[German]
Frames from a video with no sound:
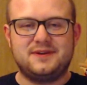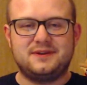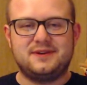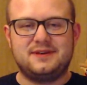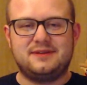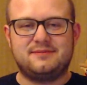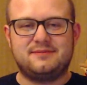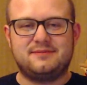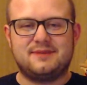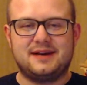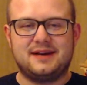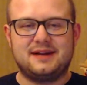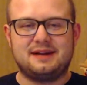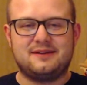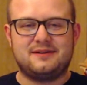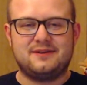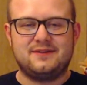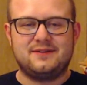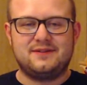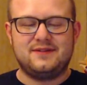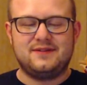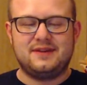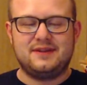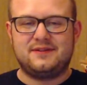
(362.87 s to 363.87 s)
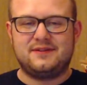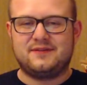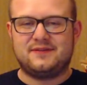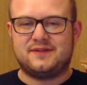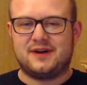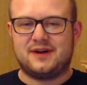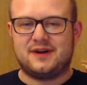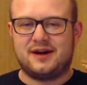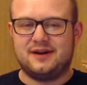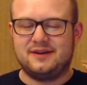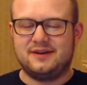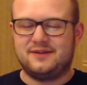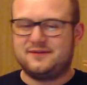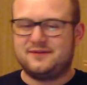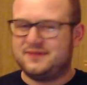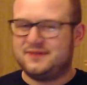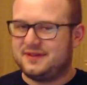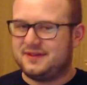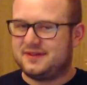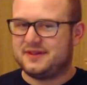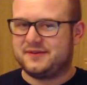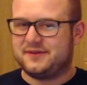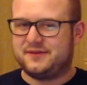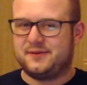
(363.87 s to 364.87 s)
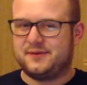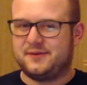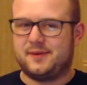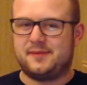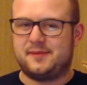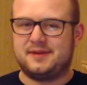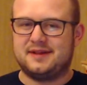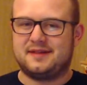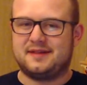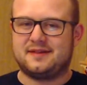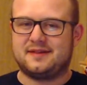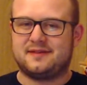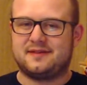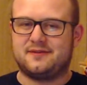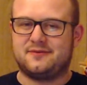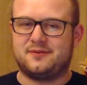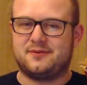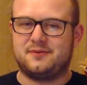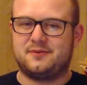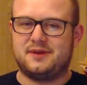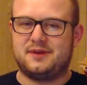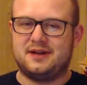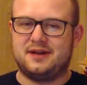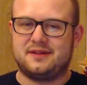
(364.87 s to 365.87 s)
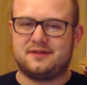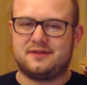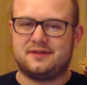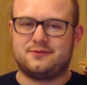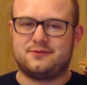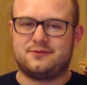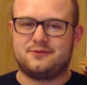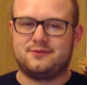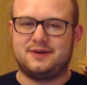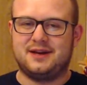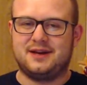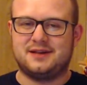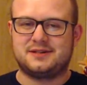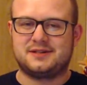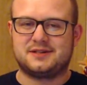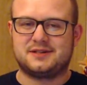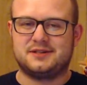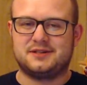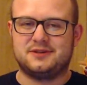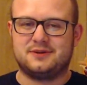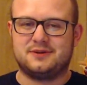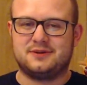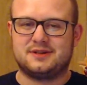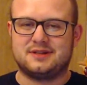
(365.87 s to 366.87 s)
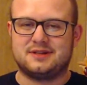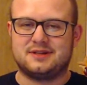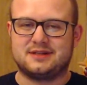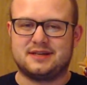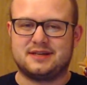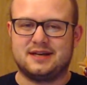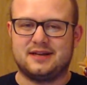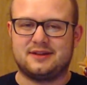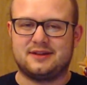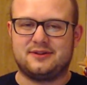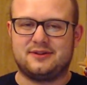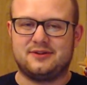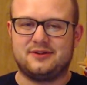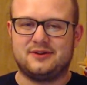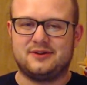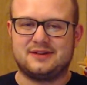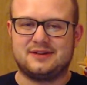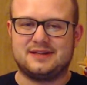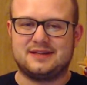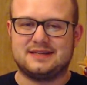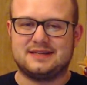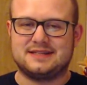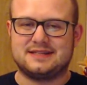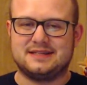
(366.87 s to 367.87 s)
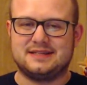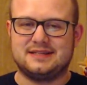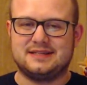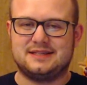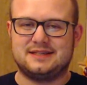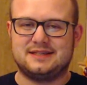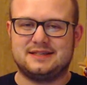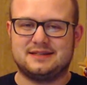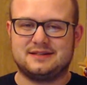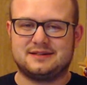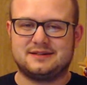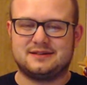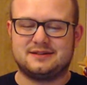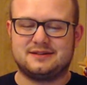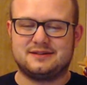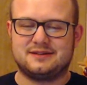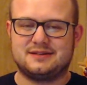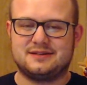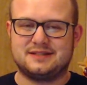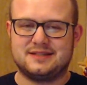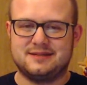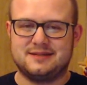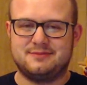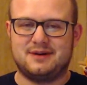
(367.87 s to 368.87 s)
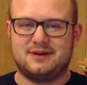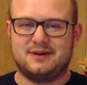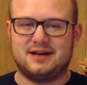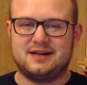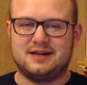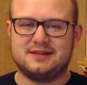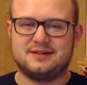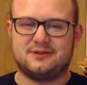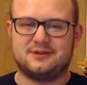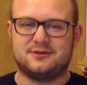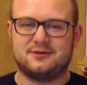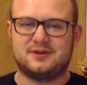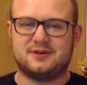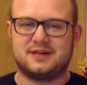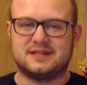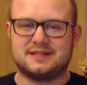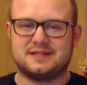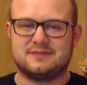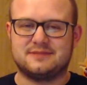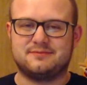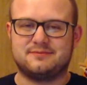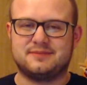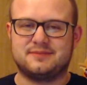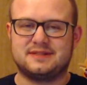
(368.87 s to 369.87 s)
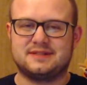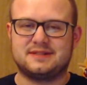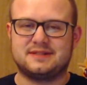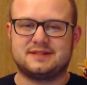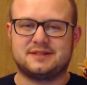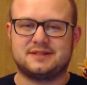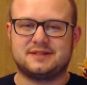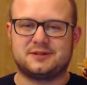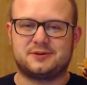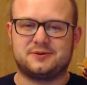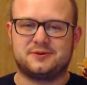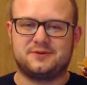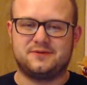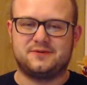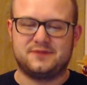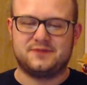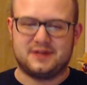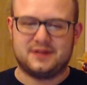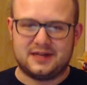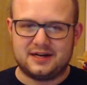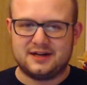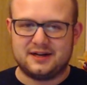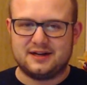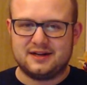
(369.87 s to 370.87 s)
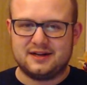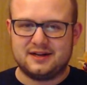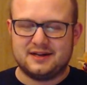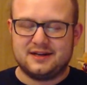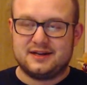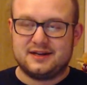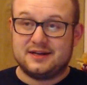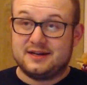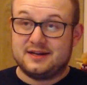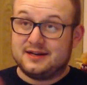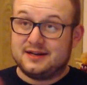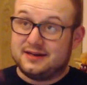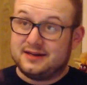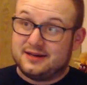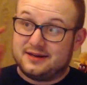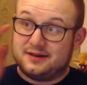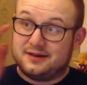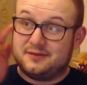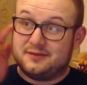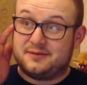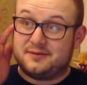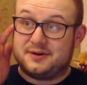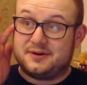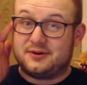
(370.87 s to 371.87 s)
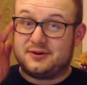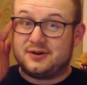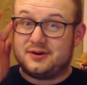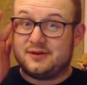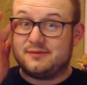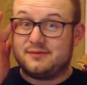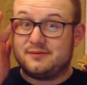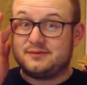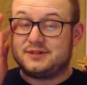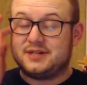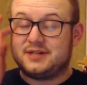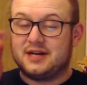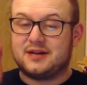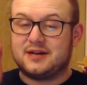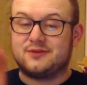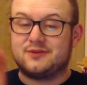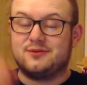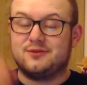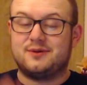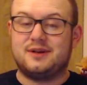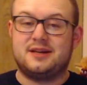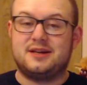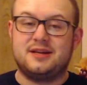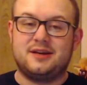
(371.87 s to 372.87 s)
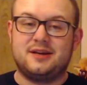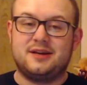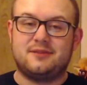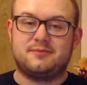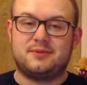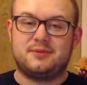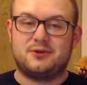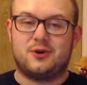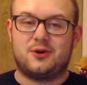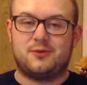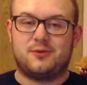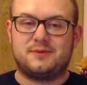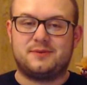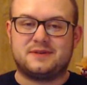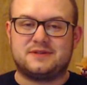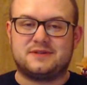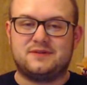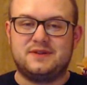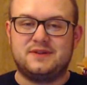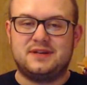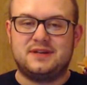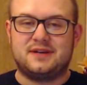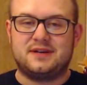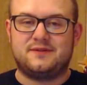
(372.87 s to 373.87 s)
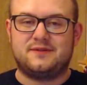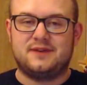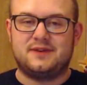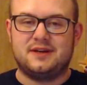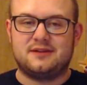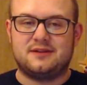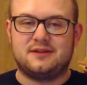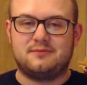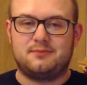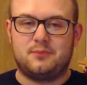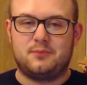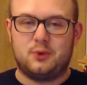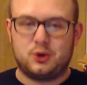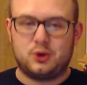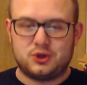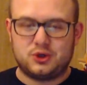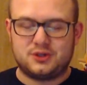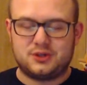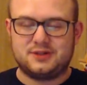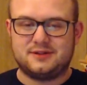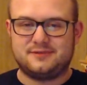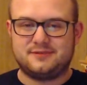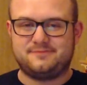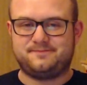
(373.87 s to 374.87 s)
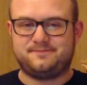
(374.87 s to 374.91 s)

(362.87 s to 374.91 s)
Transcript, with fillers: Ich meine, ihr wisst ja von meinem letzten, von meiner letzten Reaction Your Little Cat noch, dass ich äh, selber halt auch Katzenbesitzer schon war immer noch am starken Überlegen bin, ob ich es wieder werden möchte.